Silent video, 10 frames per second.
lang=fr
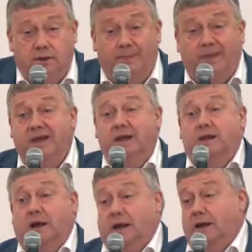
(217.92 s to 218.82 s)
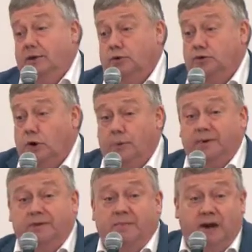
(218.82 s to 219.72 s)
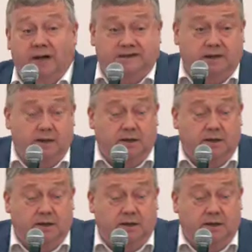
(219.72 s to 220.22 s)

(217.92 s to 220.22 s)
payés à l'agriculteur en prix de base,